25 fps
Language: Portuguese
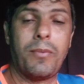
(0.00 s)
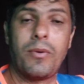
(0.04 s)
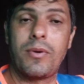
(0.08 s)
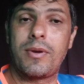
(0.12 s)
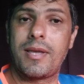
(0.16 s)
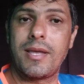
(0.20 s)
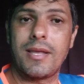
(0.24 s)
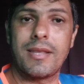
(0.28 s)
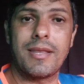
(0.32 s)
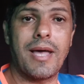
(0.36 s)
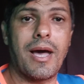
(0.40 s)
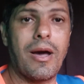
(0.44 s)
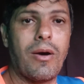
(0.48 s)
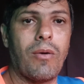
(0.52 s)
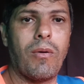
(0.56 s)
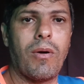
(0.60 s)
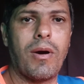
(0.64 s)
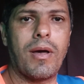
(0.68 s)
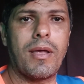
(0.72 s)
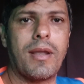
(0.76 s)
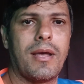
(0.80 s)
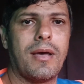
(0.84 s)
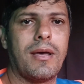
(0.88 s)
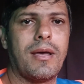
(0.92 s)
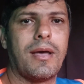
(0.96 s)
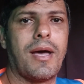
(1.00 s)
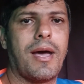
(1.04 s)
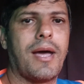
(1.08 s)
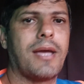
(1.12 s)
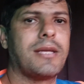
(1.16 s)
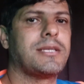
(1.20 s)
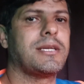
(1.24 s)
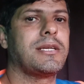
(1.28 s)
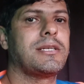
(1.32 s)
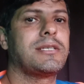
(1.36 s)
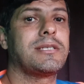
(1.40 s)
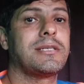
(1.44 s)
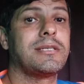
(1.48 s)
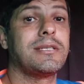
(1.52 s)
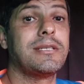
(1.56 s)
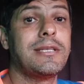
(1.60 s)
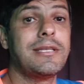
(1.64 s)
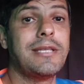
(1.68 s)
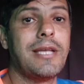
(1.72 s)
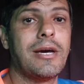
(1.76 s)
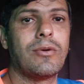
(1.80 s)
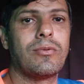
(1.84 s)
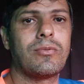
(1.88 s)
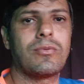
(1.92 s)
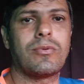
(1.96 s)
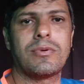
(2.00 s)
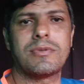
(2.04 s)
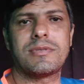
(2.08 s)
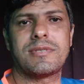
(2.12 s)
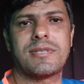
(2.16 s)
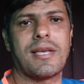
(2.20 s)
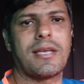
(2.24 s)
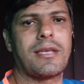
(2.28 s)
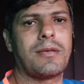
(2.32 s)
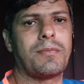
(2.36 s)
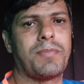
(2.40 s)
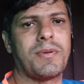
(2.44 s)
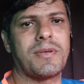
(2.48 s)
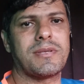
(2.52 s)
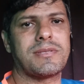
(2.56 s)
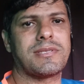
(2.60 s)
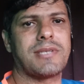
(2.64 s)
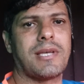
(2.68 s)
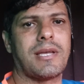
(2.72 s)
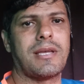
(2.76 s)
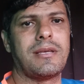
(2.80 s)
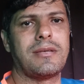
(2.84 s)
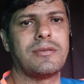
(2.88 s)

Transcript: porque na hora a gente não consegue pensar